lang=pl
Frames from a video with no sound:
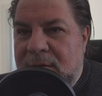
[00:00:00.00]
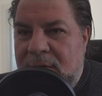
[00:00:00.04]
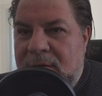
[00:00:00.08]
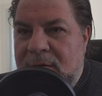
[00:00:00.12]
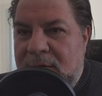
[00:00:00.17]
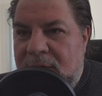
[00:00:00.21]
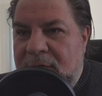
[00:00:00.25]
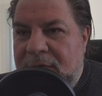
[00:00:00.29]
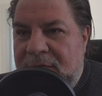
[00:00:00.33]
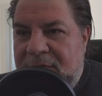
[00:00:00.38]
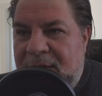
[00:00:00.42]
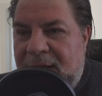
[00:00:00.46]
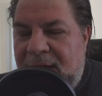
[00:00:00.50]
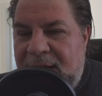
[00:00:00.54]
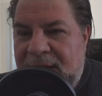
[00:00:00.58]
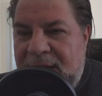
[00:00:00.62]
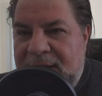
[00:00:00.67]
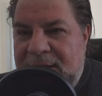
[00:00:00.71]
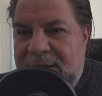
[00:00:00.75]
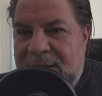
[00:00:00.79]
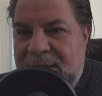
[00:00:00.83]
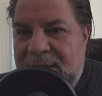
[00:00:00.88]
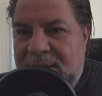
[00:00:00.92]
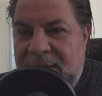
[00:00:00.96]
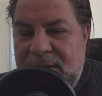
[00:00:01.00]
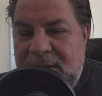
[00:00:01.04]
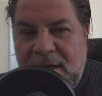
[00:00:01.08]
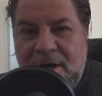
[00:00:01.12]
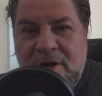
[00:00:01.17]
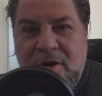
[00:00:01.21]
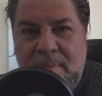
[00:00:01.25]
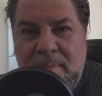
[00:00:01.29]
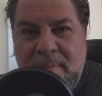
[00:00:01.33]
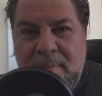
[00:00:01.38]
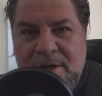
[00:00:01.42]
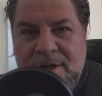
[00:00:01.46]
fakt,
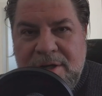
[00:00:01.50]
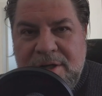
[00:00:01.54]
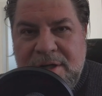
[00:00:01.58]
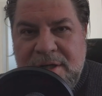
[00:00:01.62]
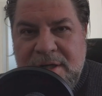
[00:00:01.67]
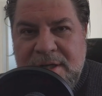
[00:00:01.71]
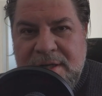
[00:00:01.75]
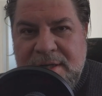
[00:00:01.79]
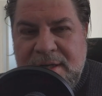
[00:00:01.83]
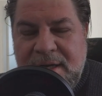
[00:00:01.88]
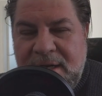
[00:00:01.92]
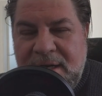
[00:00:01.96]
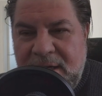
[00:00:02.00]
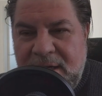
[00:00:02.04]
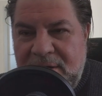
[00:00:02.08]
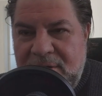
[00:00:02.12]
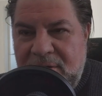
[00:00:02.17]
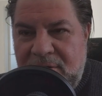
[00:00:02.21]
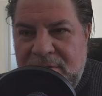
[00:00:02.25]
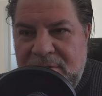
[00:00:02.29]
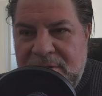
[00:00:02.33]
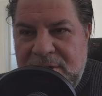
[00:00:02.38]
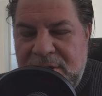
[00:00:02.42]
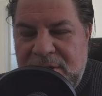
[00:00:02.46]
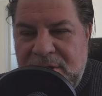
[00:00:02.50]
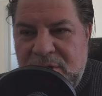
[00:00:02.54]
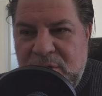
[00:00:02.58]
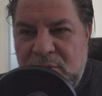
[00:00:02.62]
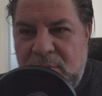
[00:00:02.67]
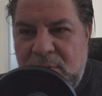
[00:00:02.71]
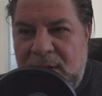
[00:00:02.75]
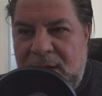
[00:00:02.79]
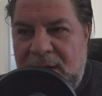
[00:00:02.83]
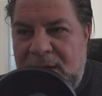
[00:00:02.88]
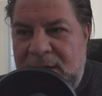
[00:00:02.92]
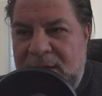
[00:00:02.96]
jako mężczyzna
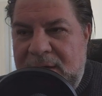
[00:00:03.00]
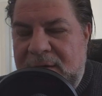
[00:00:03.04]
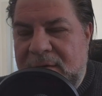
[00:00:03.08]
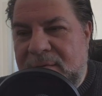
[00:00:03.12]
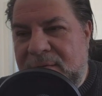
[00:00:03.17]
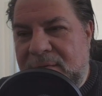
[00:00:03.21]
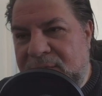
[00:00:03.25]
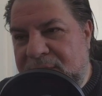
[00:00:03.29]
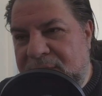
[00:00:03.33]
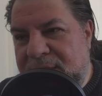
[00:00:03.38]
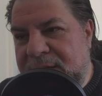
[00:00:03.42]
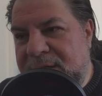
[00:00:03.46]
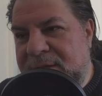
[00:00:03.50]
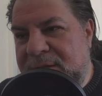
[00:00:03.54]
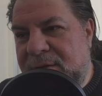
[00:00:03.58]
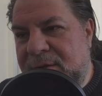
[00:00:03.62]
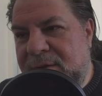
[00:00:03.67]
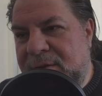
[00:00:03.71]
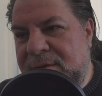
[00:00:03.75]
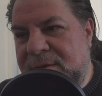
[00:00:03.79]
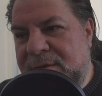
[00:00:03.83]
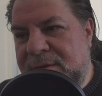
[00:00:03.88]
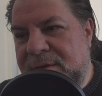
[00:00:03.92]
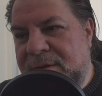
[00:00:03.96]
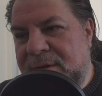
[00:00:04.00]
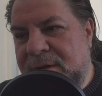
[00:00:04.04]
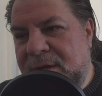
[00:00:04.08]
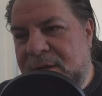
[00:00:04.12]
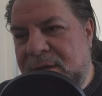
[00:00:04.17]
heteroseksualny, widząc